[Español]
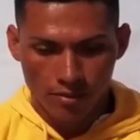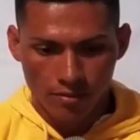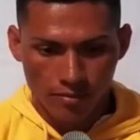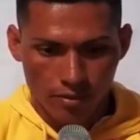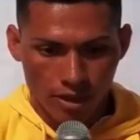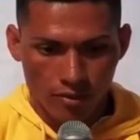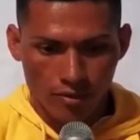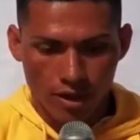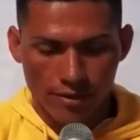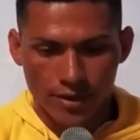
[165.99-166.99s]
Bueno,
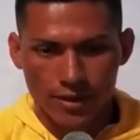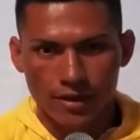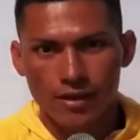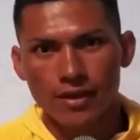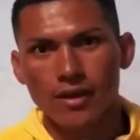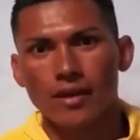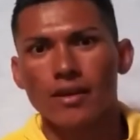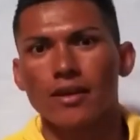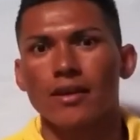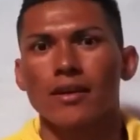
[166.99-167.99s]
la verdad es
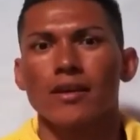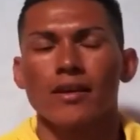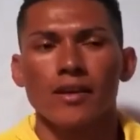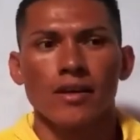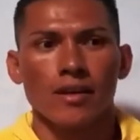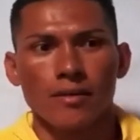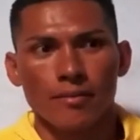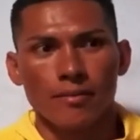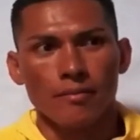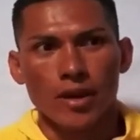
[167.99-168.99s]
que
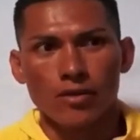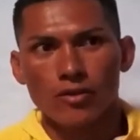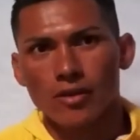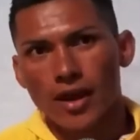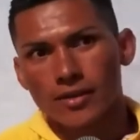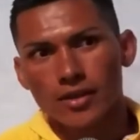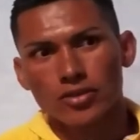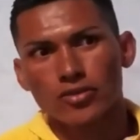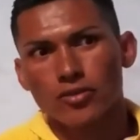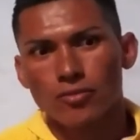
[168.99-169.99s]
me lo han
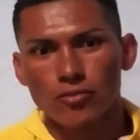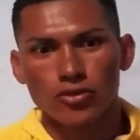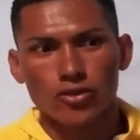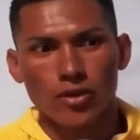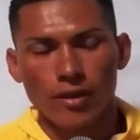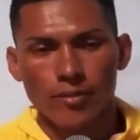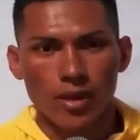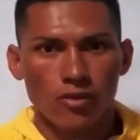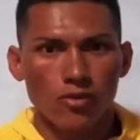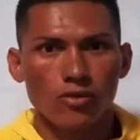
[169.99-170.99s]
dicho muchos
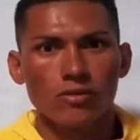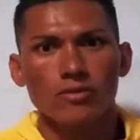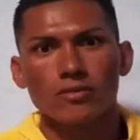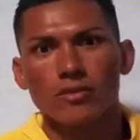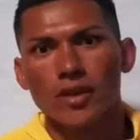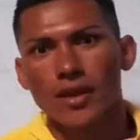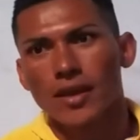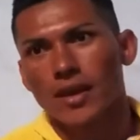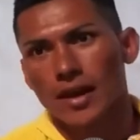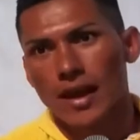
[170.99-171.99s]
amigos,
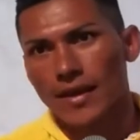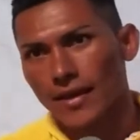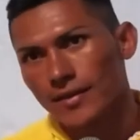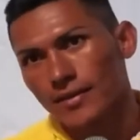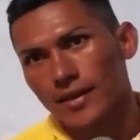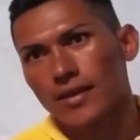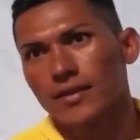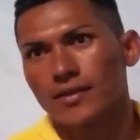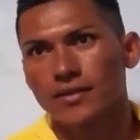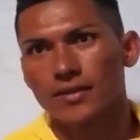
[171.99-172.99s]
eh, la gente,
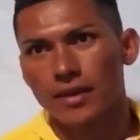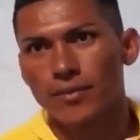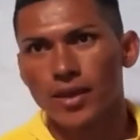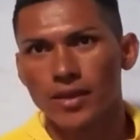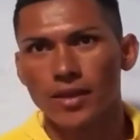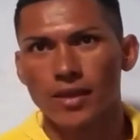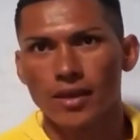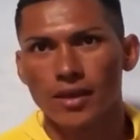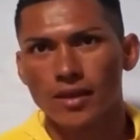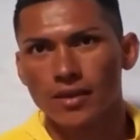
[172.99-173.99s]
también de
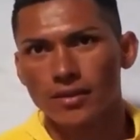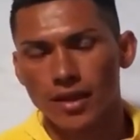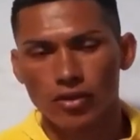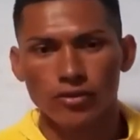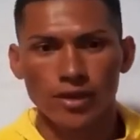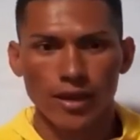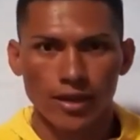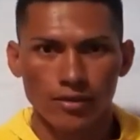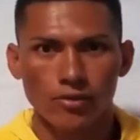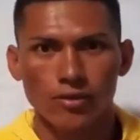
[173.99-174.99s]
que tengo
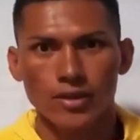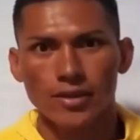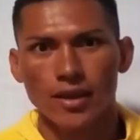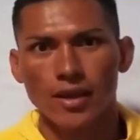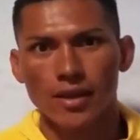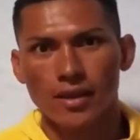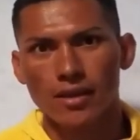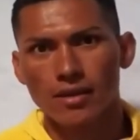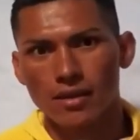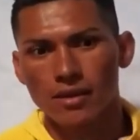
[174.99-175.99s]
talento de estar
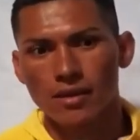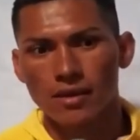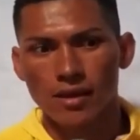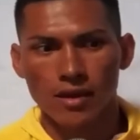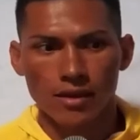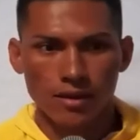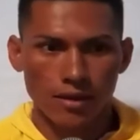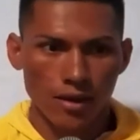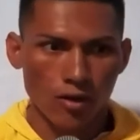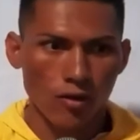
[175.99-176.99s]
ahí y,
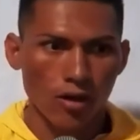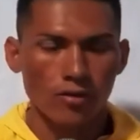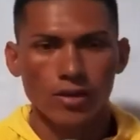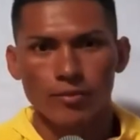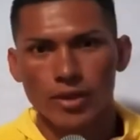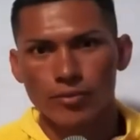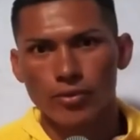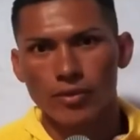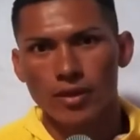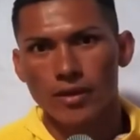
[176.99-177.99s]
lo hago también
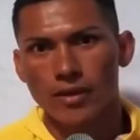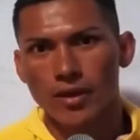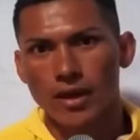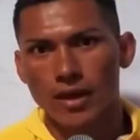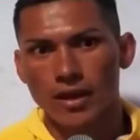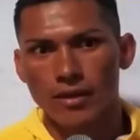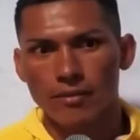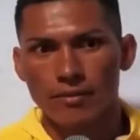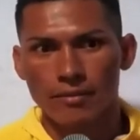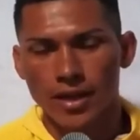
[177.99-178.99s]
porque
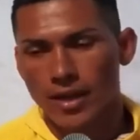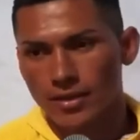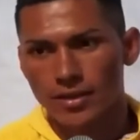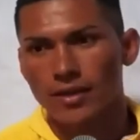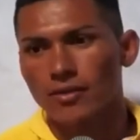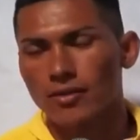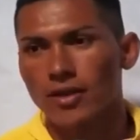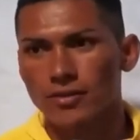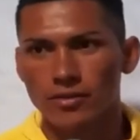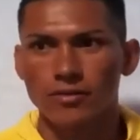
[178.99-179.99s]
me nace del
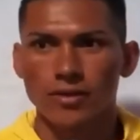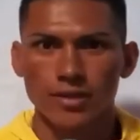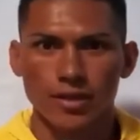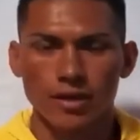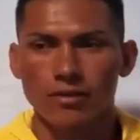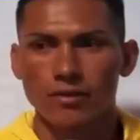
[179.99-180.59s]
corazón hacerlo.